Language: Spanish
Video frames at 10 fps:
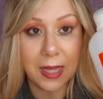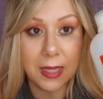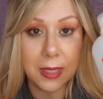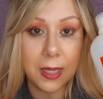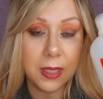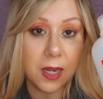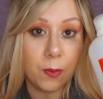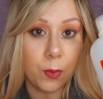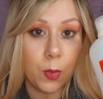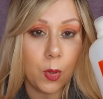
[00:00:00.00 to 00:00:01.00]
Este
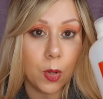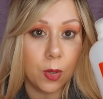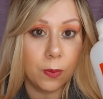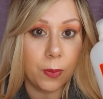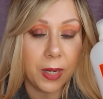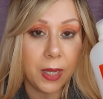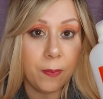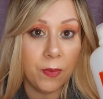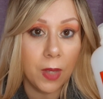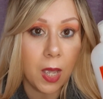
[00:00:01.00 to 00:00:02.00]
champú lo
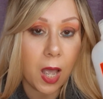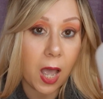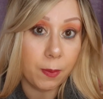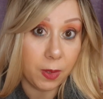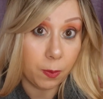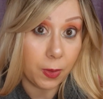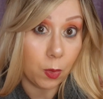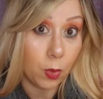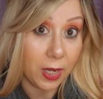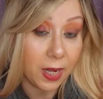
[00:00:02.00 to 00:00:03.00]
compré a mi
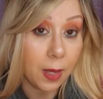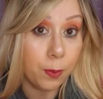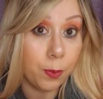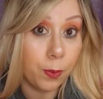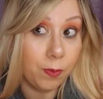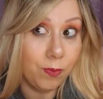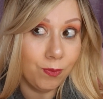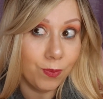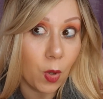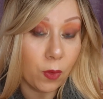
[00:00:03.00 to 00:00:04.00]
peluquera
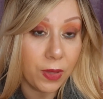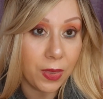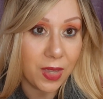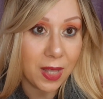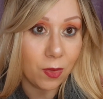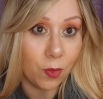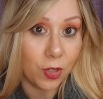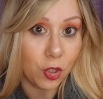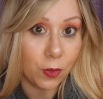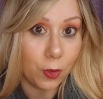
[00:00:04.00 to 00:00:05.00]
mm, oficial,
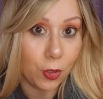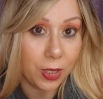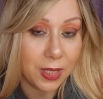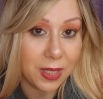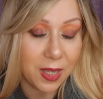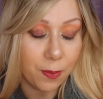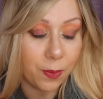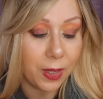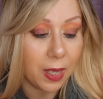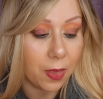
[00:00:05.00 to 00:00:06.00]
donde yo voy
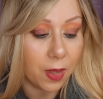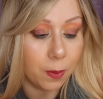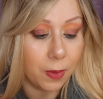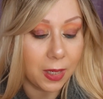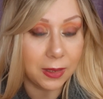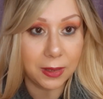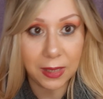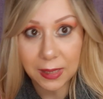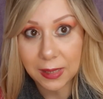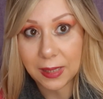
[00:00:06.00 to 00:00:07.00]
siempre a hacerme el
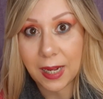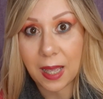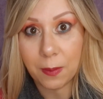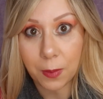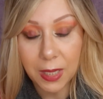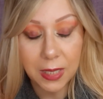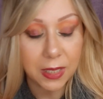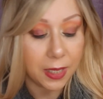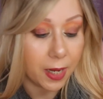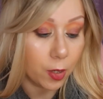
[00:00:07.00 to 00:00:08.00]
tinte, las
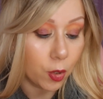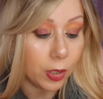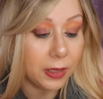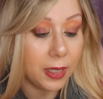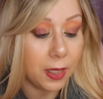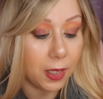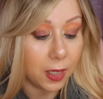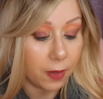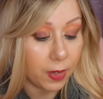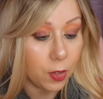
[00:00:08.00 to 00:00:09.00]
mechas y el corte
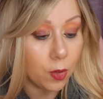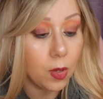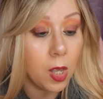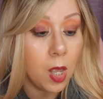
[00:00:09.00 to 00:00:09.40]
de cabello.